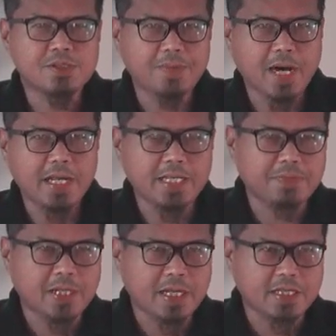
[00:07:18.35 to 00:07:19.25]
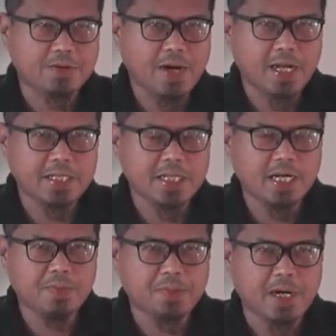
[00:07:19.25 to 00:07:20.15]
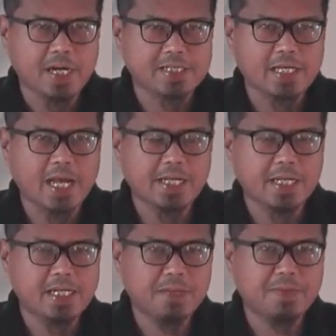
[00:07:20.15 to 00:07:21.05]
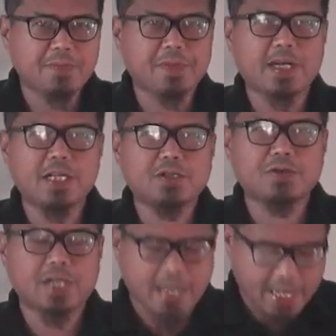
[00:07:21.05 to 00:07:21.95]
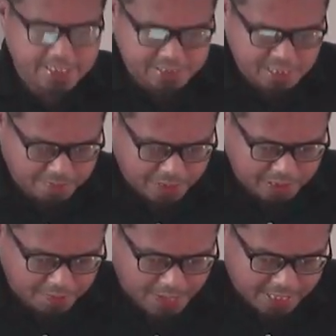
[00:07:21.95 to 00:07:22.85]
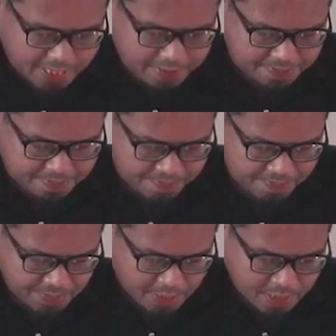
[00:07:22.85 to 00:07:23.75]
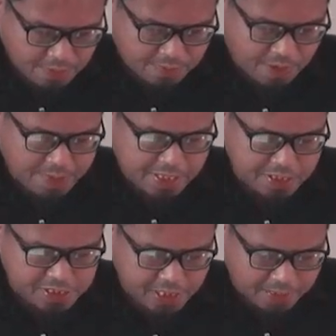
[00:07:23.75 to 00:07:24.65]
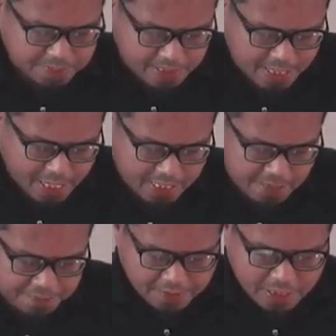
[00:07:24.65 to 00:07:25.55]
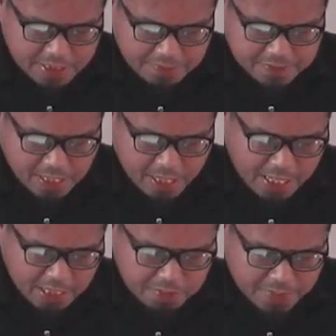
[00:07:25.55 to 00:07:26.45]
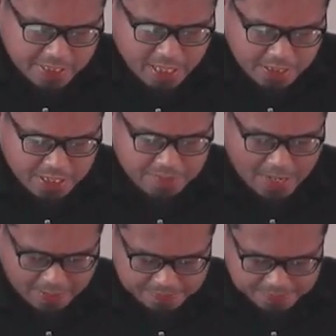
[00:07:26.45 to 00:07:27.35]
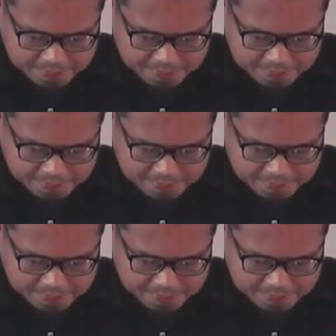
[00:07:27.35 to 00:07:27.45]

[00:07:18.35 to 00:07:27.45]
Subalit patatawarin niya ang iba pang kasalanan liban pa rito na nais niyang patawarin. Wa may yushrik billahi faqad iftara ithman azima.